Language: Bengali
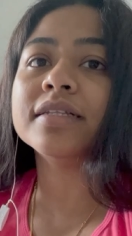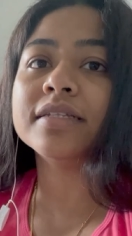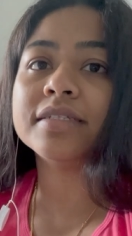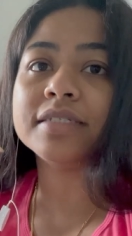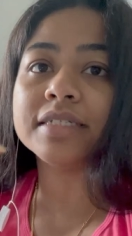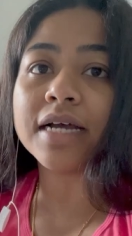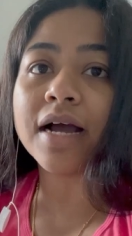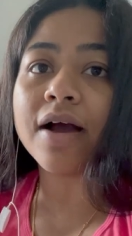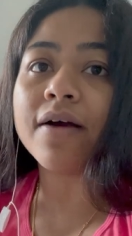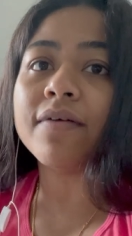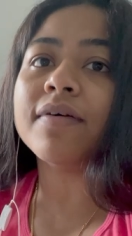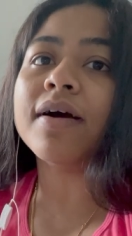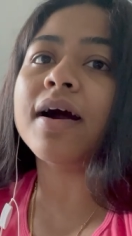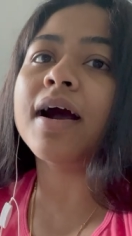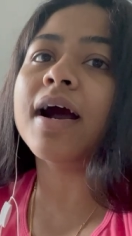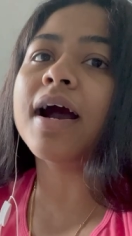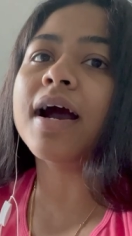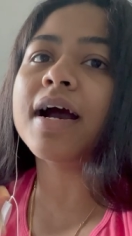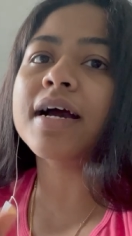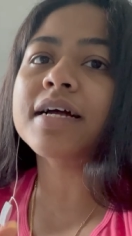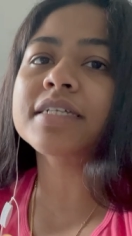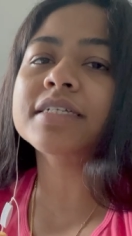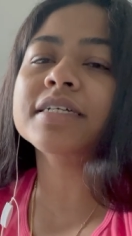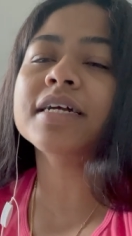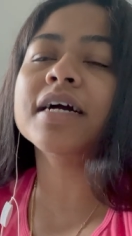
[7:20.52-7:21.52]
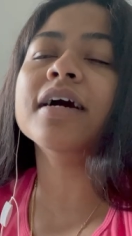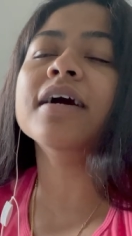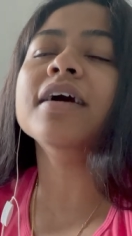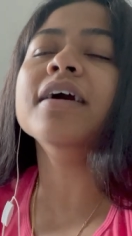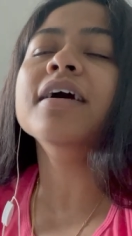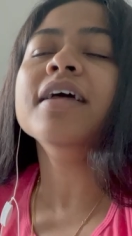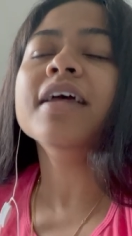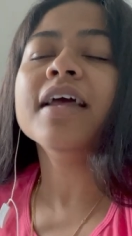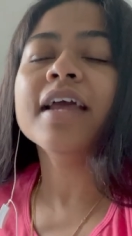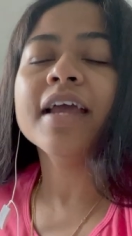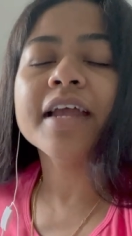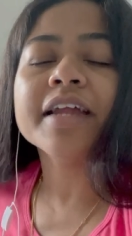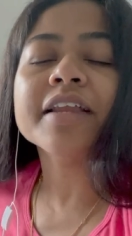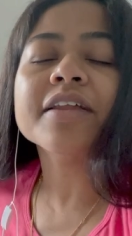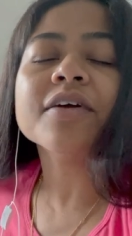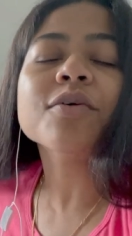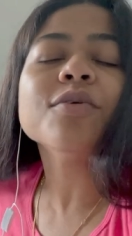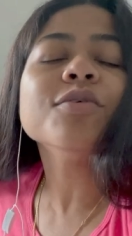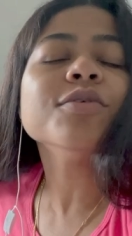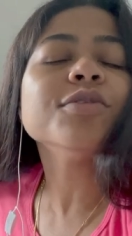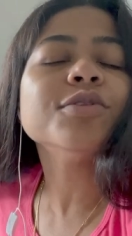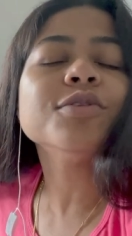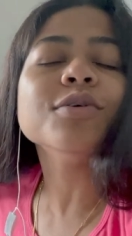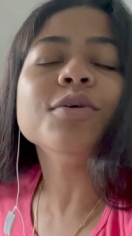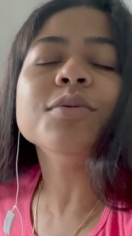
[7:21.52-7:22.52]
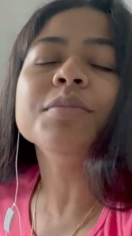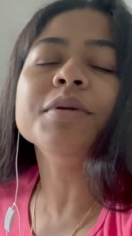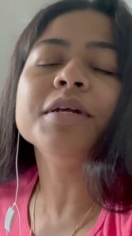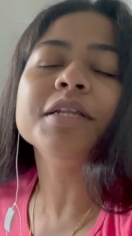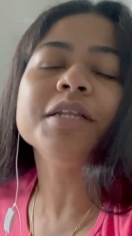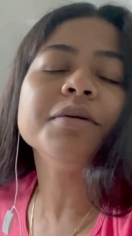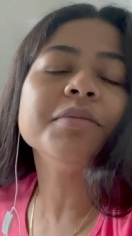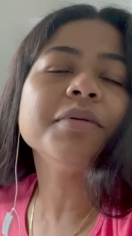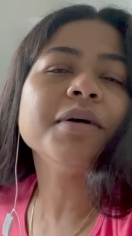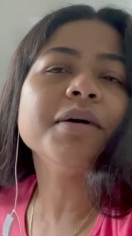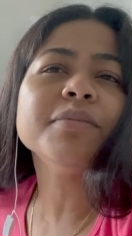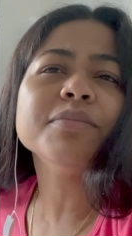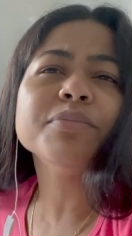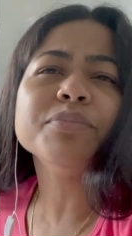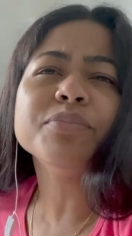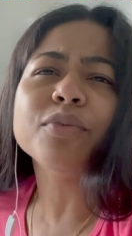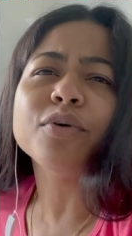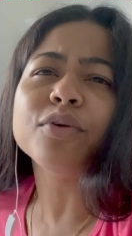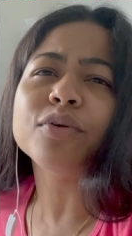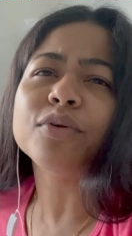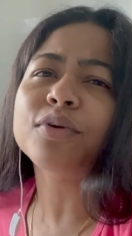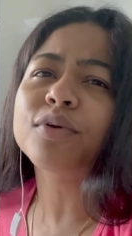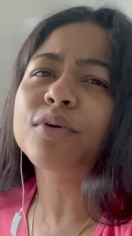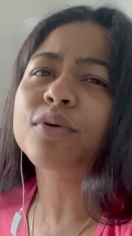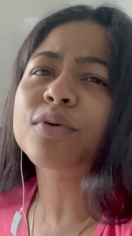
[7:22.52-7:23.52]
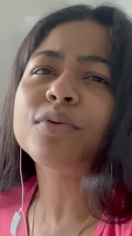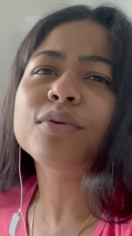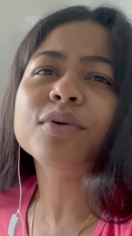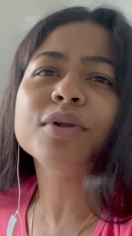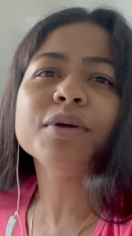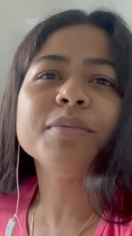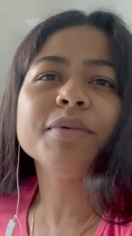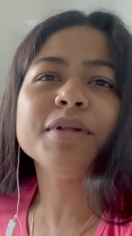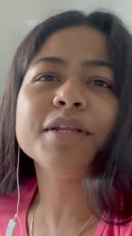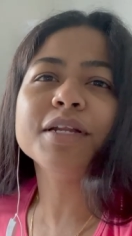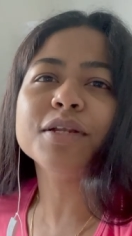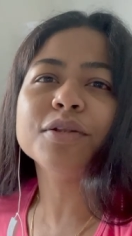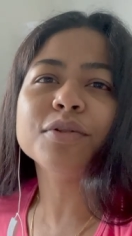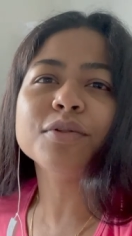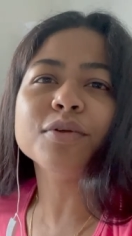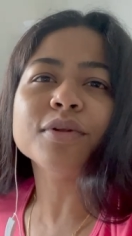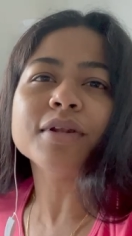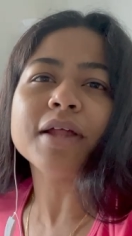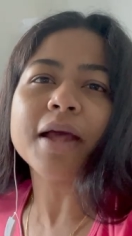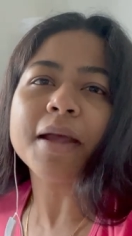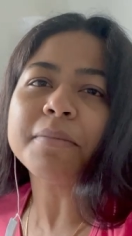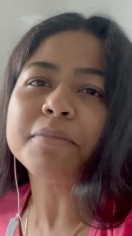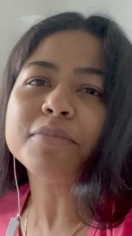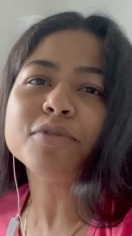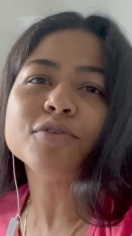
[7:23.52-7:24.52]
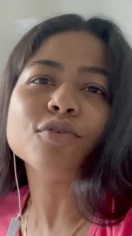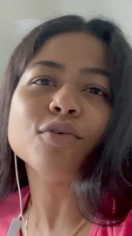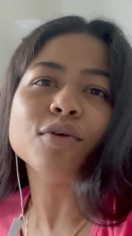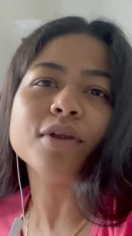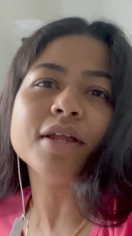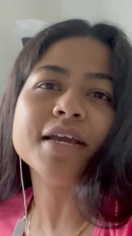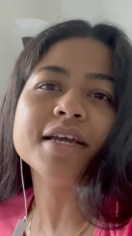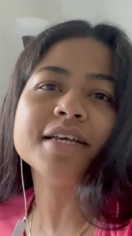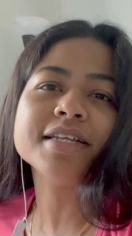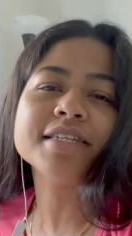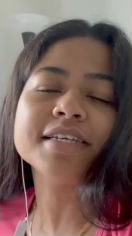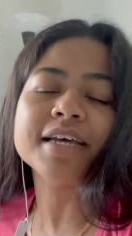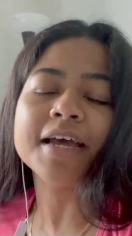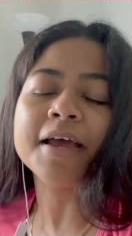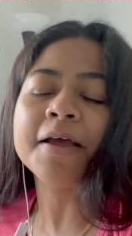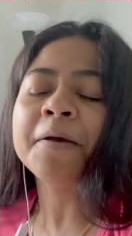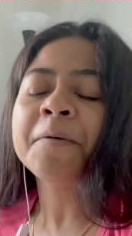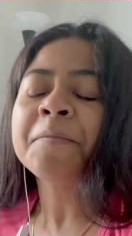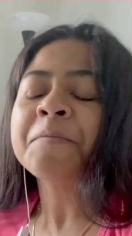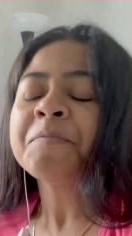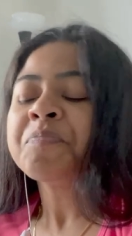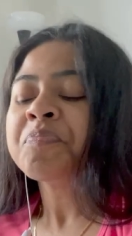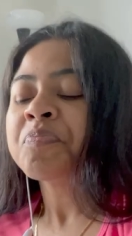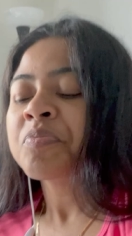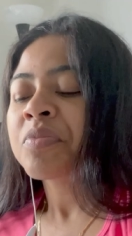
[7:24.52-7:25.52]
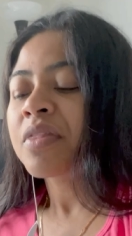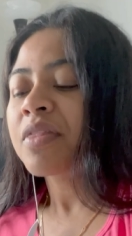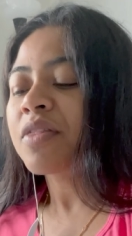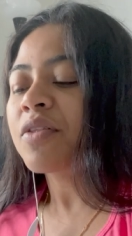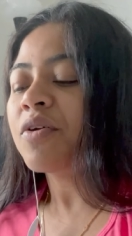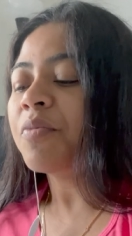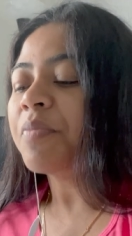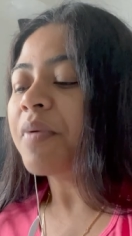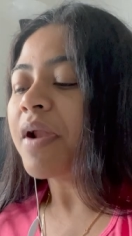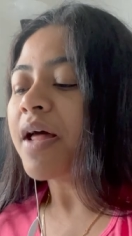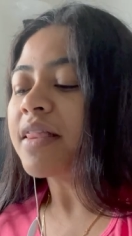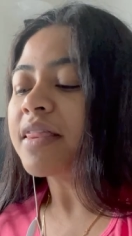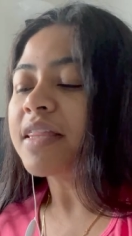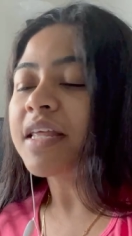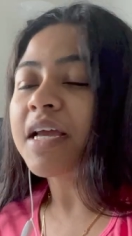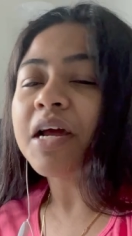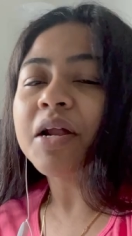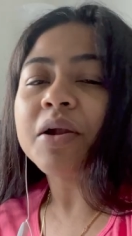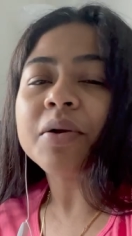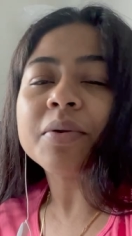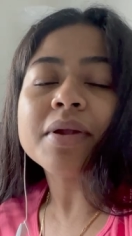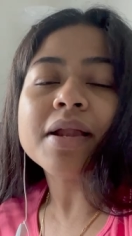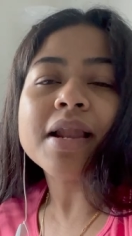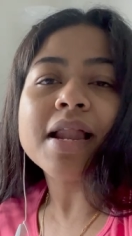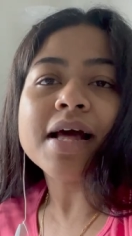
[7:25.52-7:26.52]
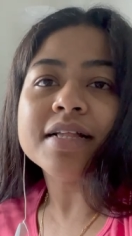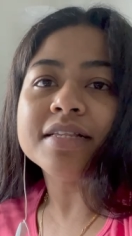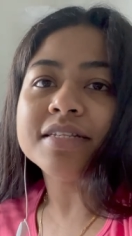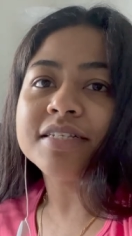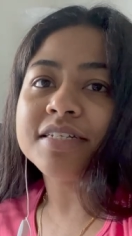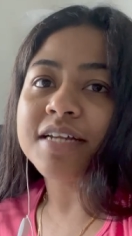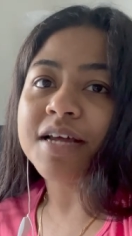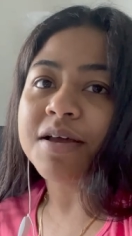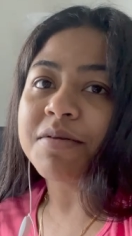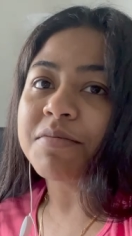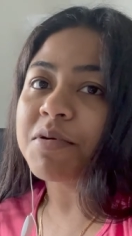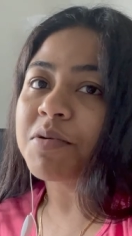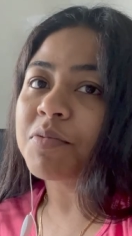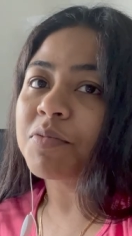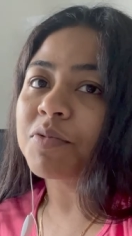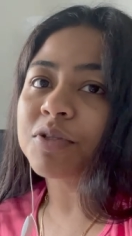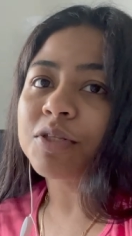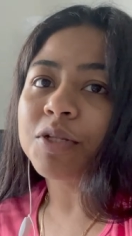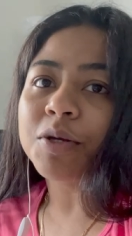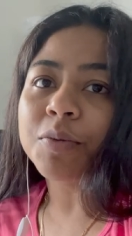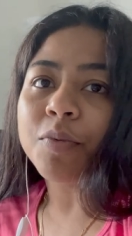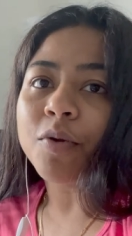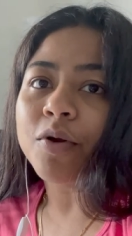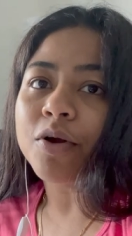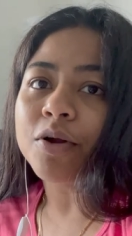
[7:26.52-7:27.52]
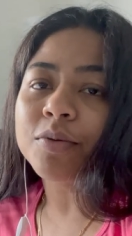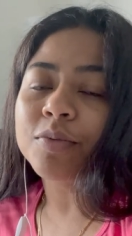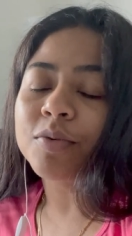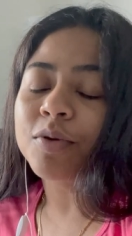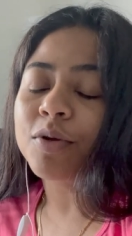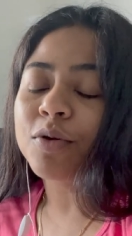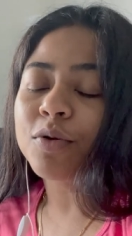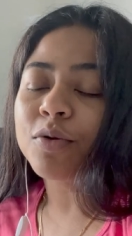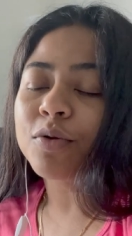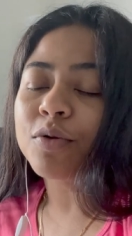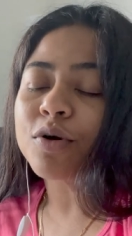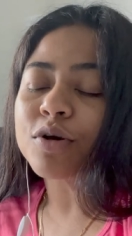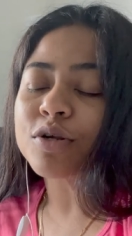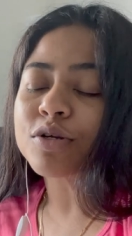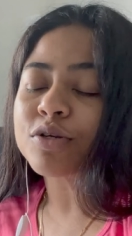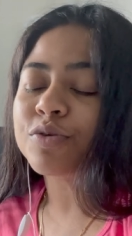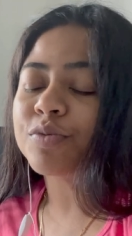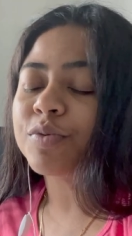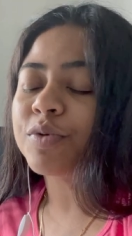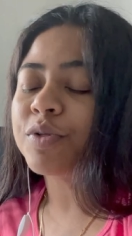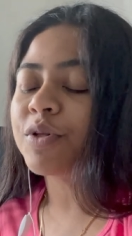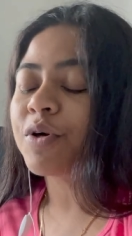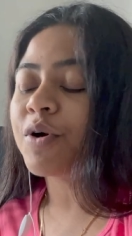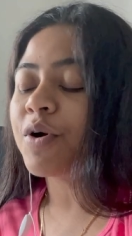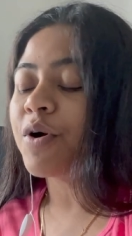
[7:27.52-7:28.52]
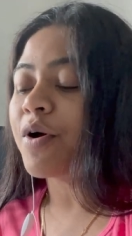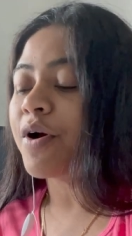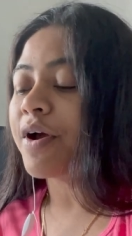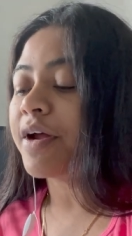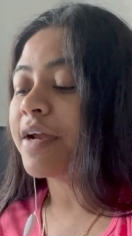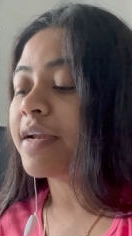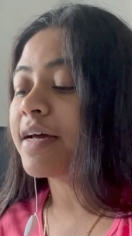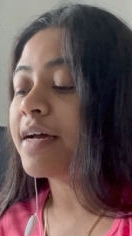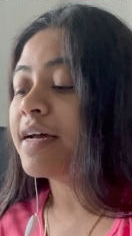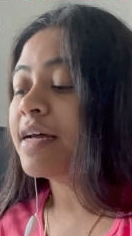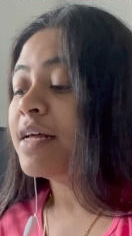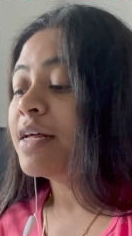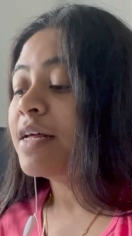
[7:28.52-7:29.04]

যাওয়া আসা এটা করতেও মিনিমাম পনেরো কুড়ি মিনিট তো টাইম চলেই যায় তো প্রান্তিকের ওটা লাঞ্চ টাইমের মধ্যে পড়ে বলে ওর অসুবিধাও হয় না